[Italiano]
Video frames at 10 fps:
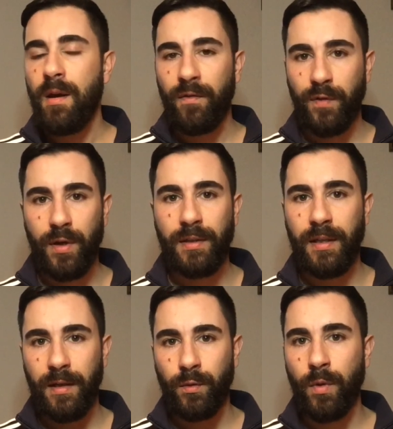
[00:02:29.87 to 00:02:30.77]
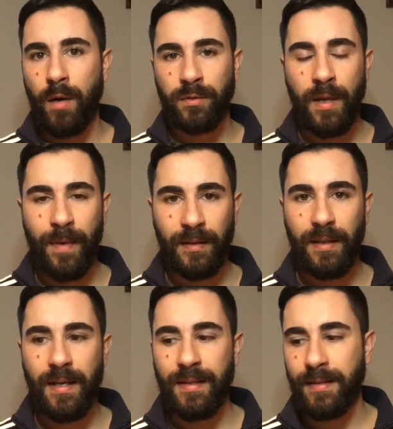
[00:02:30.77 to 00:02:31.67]
forti che durano da
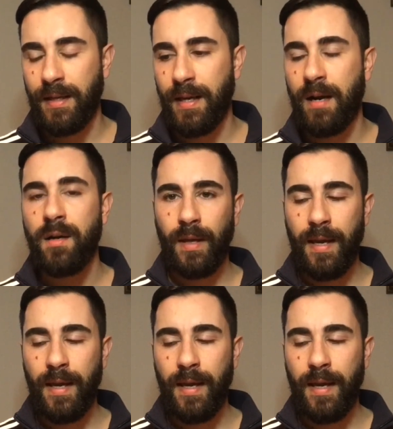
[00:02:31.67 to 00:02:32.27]
mattina a sera